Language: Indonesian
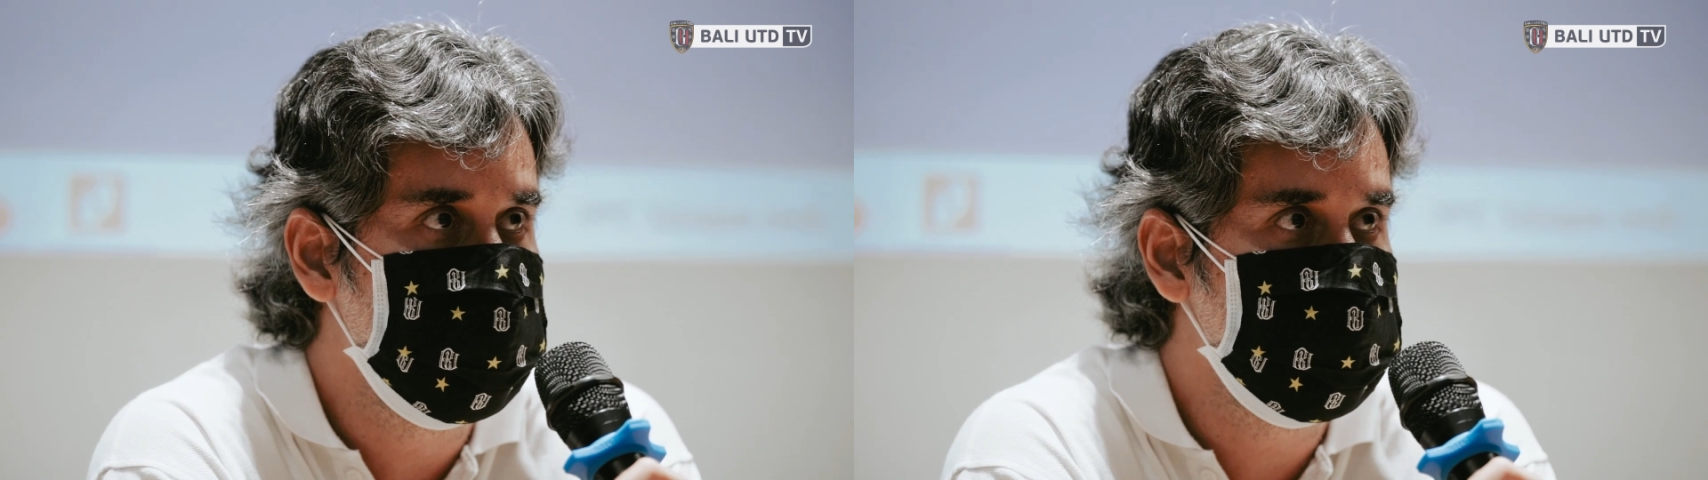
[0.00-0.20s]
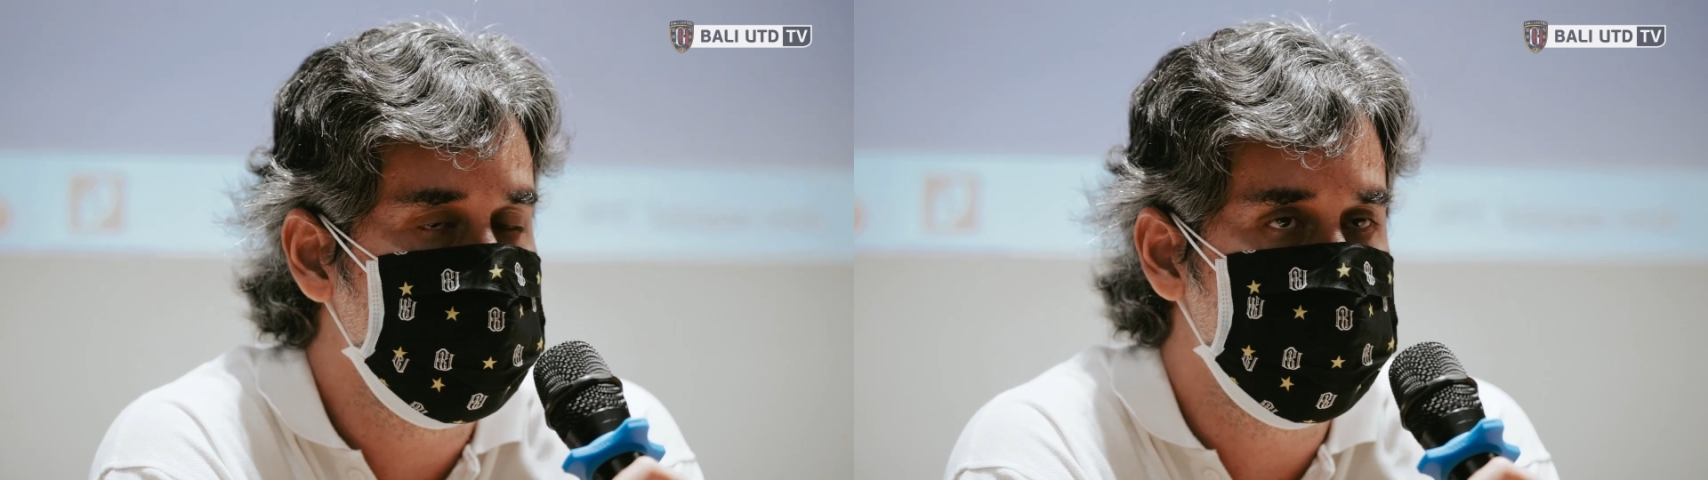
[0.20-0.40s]

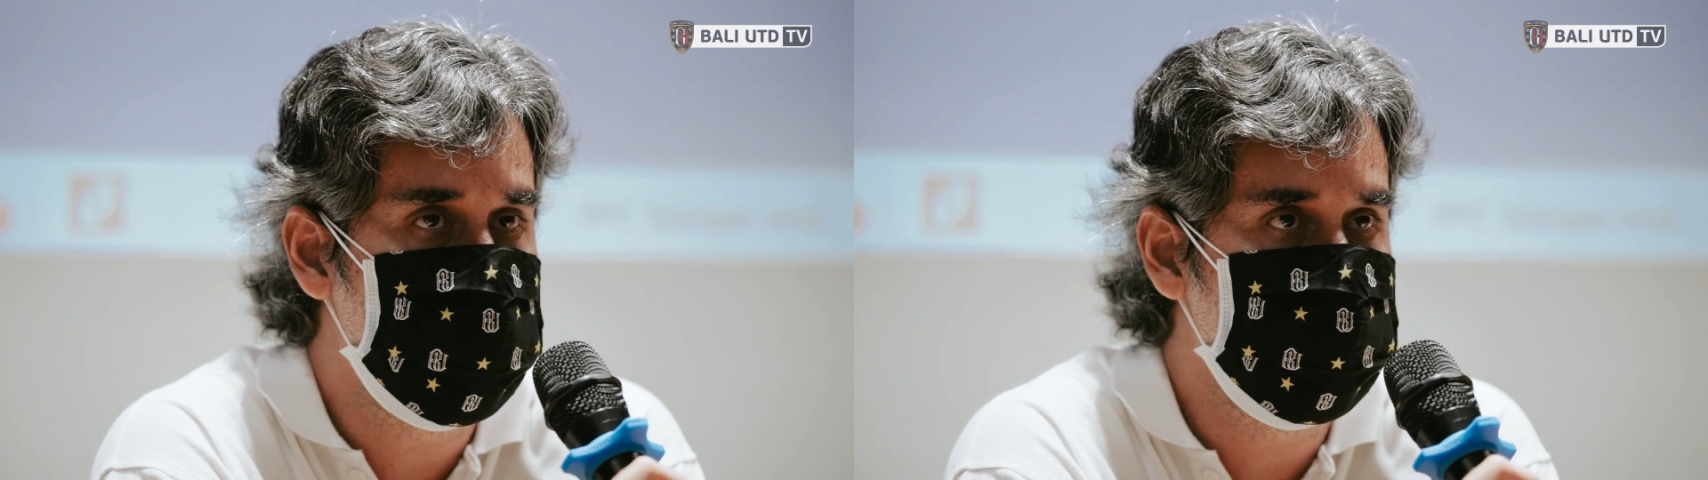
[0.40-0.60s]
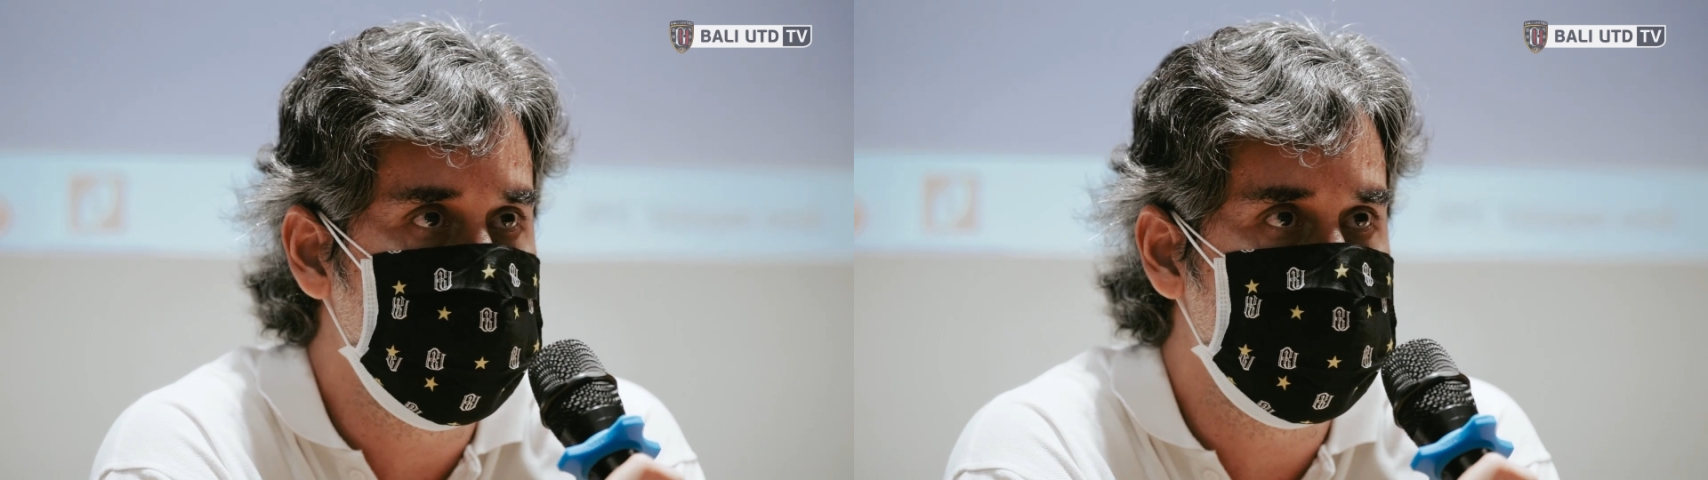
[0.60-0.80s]

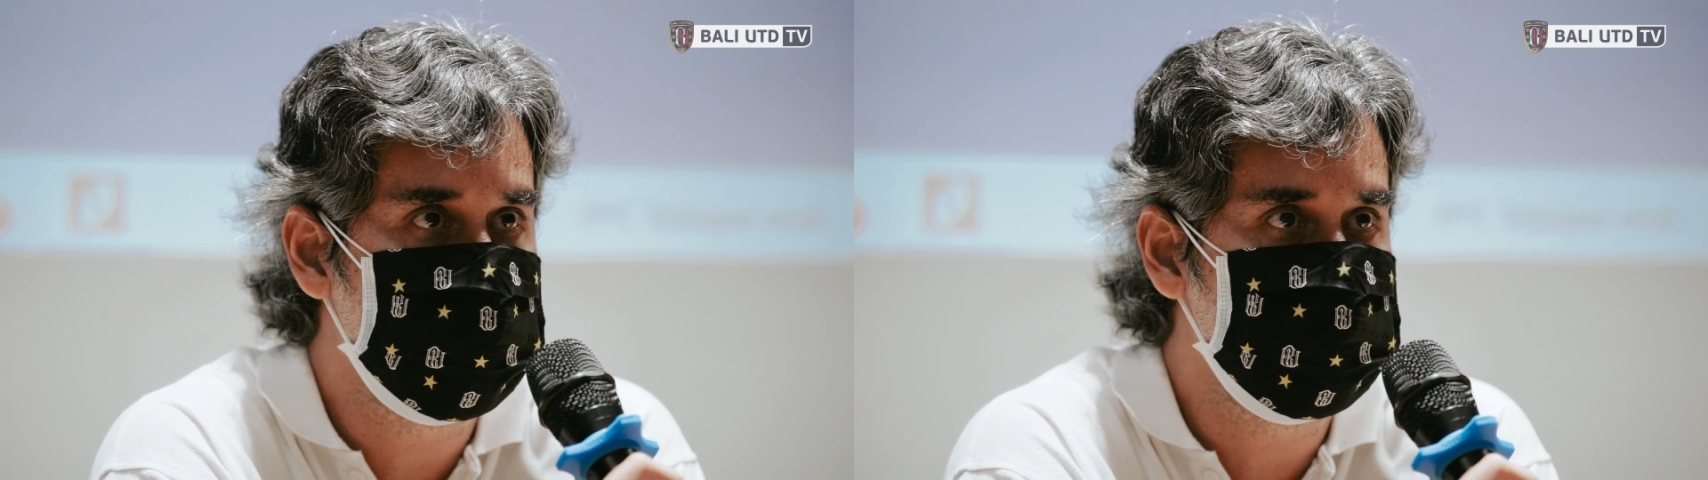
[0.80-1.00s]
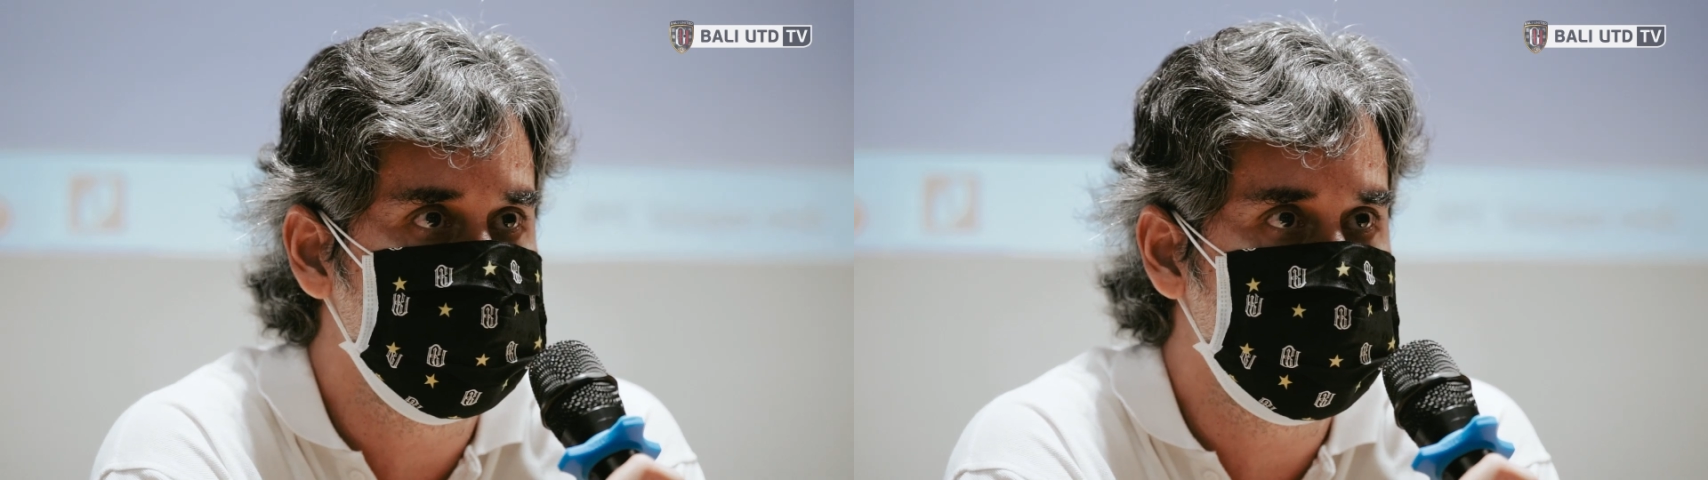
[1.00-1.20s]
semua
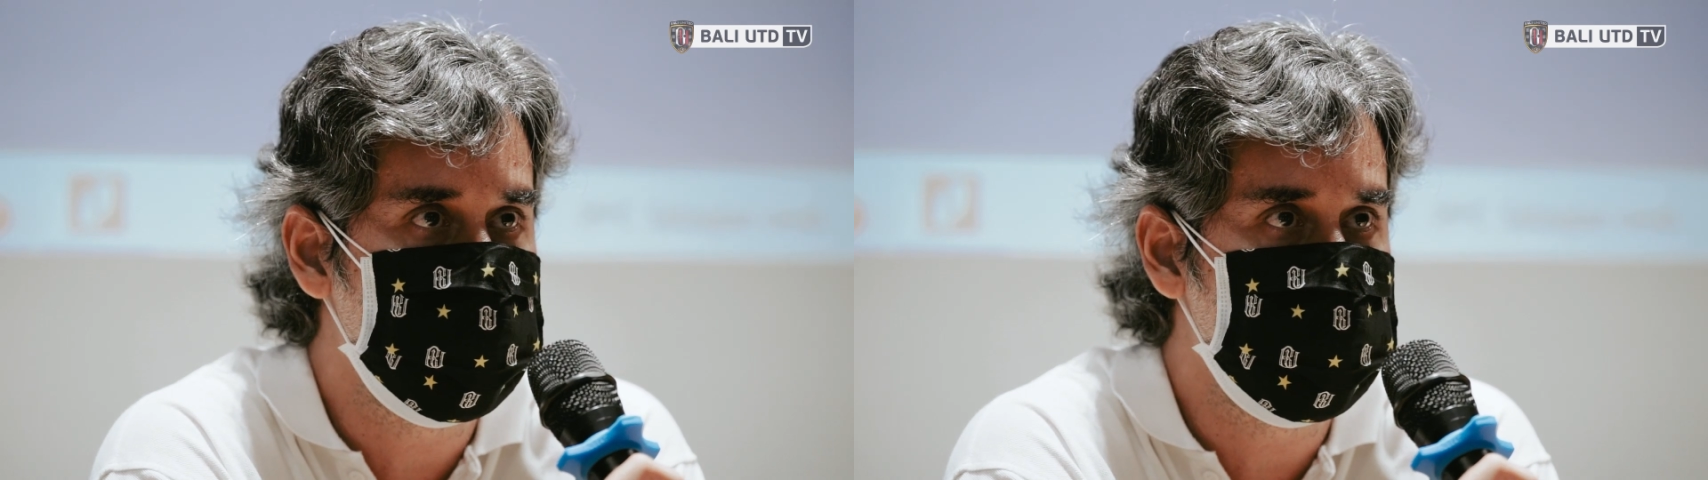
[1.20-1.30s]
bilang